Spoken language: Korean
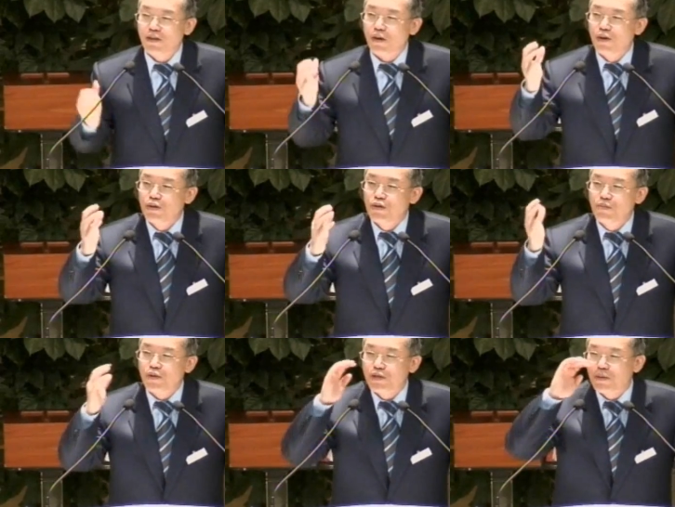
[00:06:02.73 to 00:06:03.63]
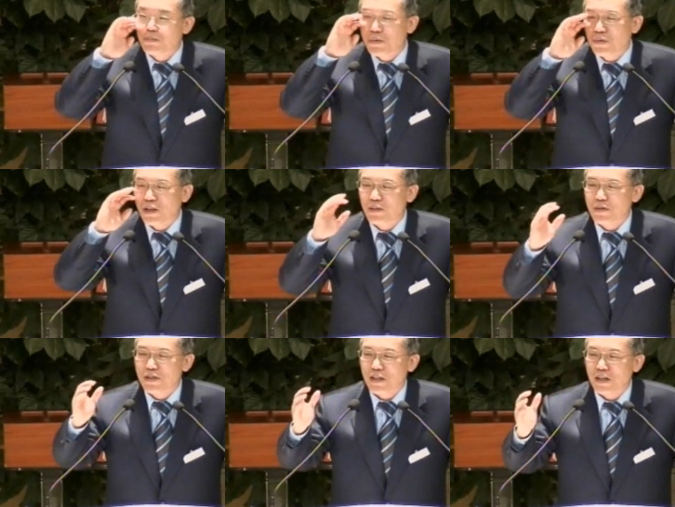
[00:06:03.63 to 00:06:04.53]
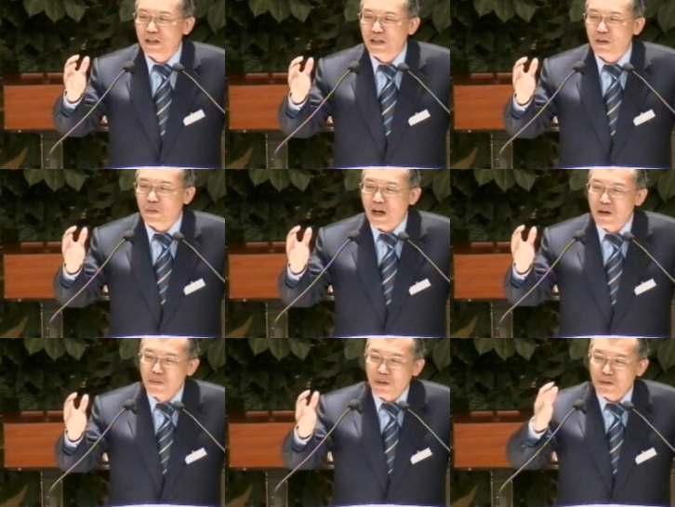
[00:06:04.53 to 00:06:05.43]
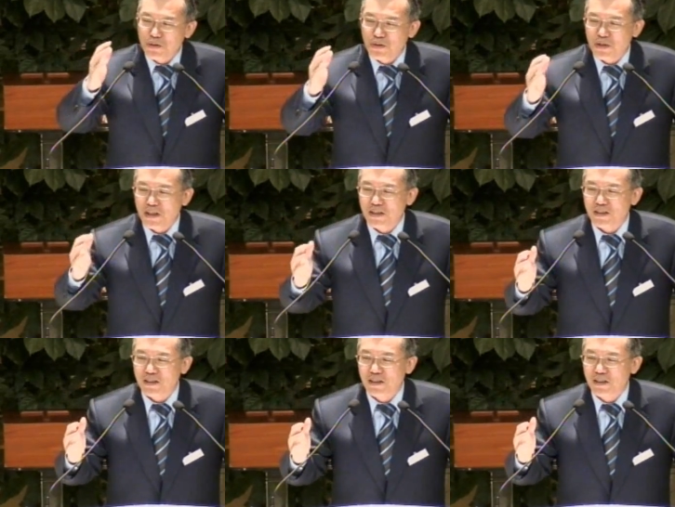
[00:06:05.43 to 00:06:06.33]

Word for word: 얼굴 모습이 필요한 곳에 광고에 출연하는